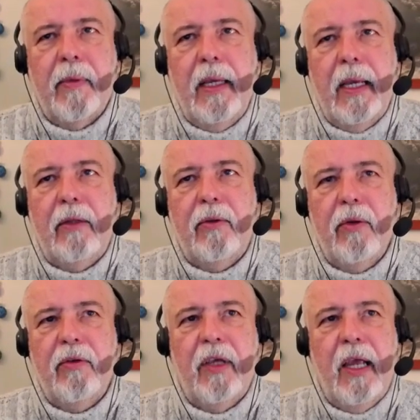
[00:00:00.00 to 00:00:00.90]
Y
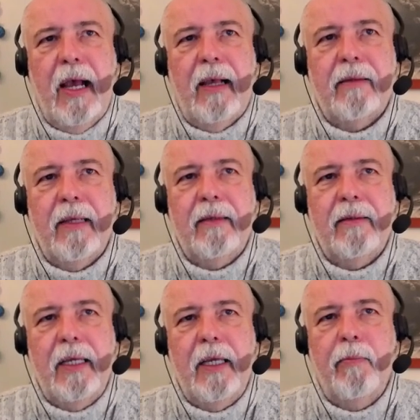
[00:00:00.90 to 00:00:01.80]
esto se hace
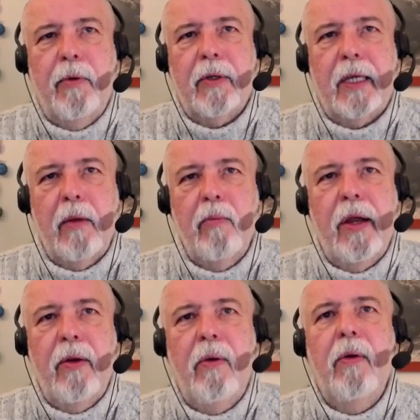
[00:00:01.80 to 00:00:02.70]
así porque es
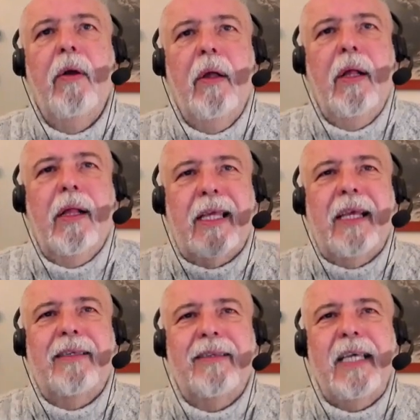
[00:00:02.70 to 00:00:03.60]
bueno
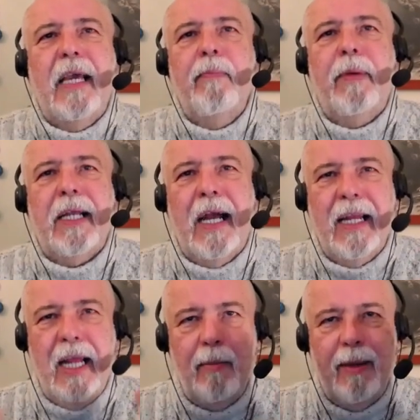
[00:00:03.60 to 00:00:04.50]
que siempre
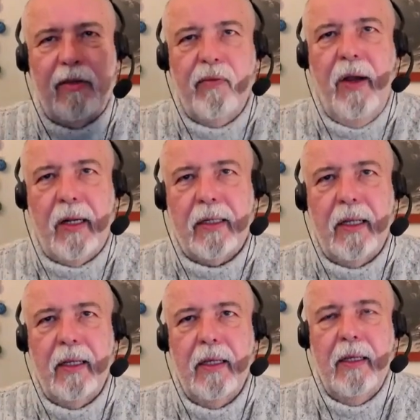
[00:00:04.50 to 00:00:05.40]
gane el más
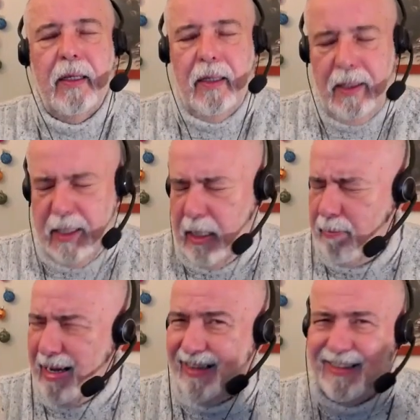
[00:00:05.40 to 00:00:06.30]
fuerte y el
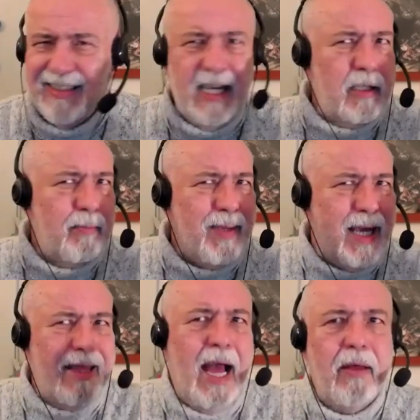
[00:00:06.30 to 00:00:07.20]
más
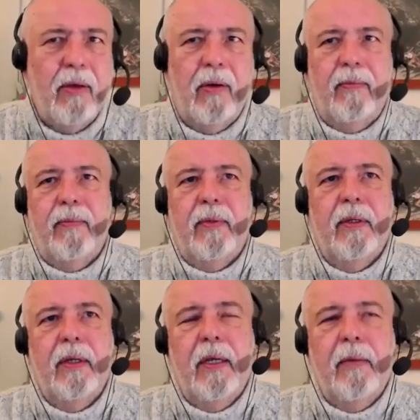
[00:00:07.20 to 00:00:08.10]
despiadado,
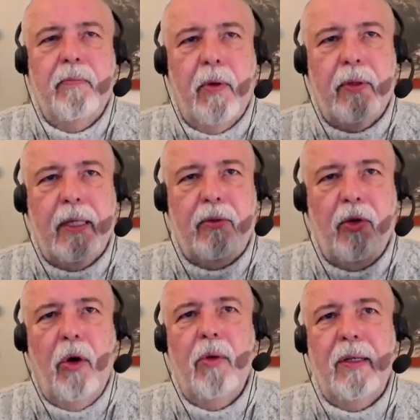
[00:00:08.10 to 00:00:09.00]
porque
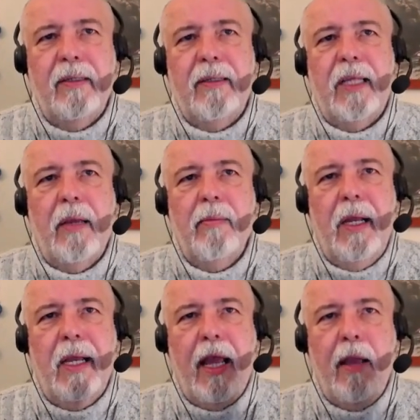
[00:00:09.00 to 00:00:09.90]
todo el
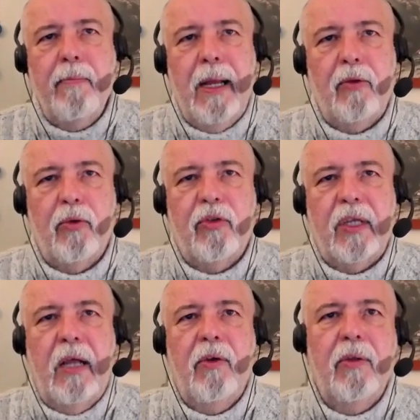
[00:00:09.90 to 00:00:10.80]
sistema es
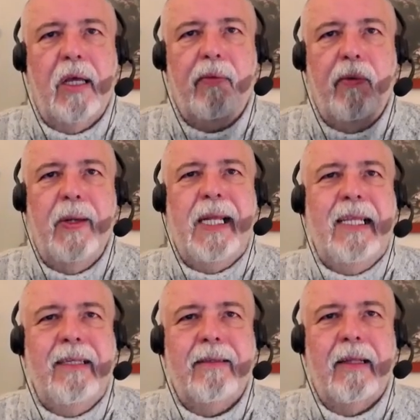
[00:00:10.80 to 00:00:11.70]
maltusiano
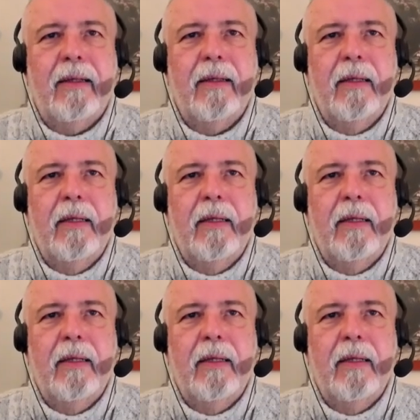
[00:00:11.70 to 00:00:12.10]
darwinista.